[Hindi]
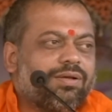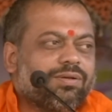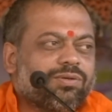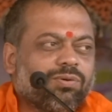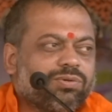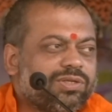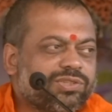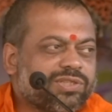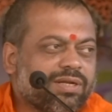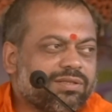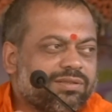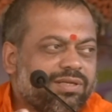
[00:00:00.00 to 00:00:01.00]
क्योंकि
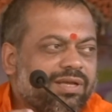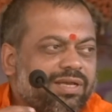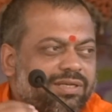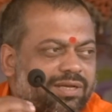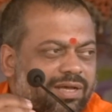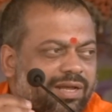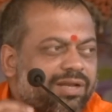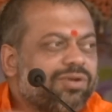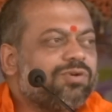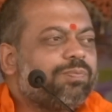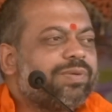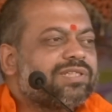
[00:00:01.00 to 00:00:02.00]
शक्ति गई खाने
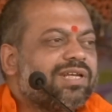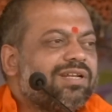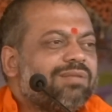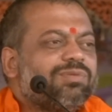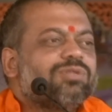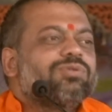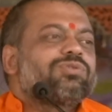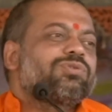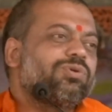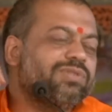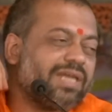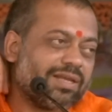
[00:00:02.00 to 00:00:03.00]
को पचाने में तो
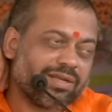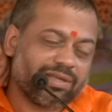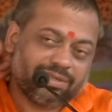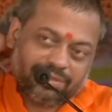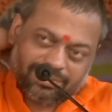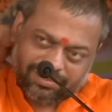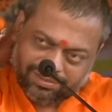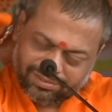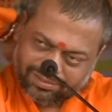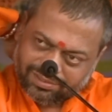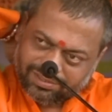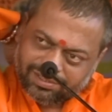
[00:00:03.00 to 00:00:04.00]
सो जाएगा
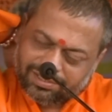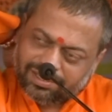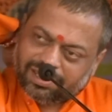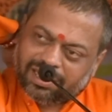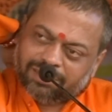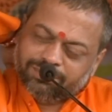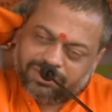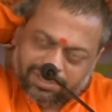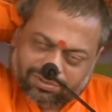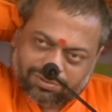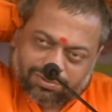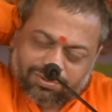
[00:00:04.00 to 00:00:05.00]
अब
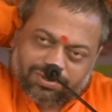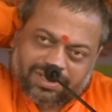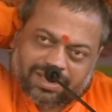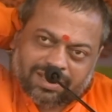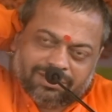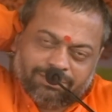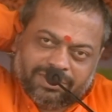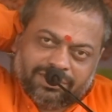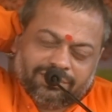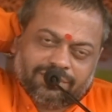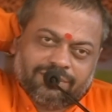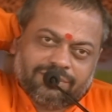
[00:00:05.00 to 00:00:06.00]
देखो कोई आदमी
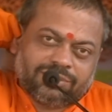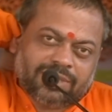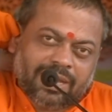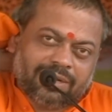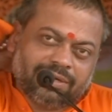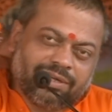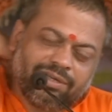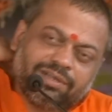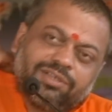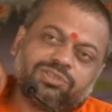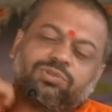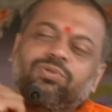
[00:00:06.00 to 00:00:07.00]
चार
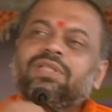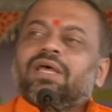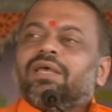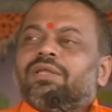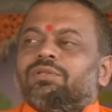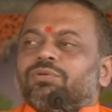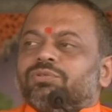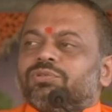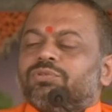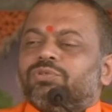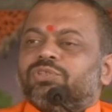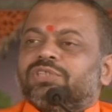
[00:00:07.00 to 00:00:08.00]
घंटे सोता है तो
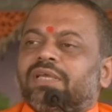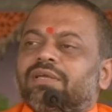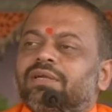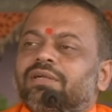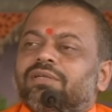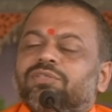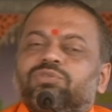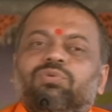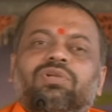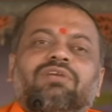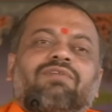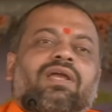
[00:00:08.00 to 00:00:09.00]
उसको छह घंटे
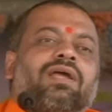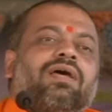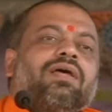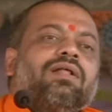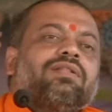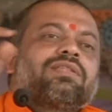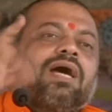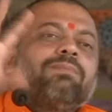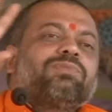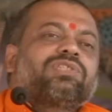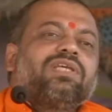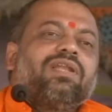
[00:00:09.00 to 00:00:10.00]
सोने वाला
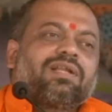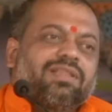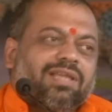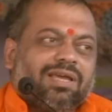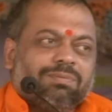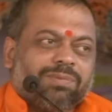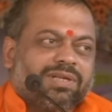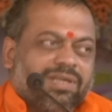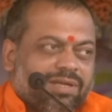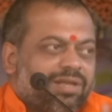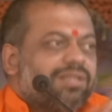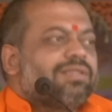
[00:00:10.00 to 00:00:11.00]
तामसी लगता है पर ये
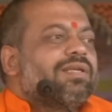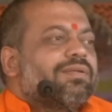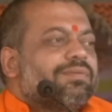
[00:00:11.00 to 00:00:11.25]
गलत है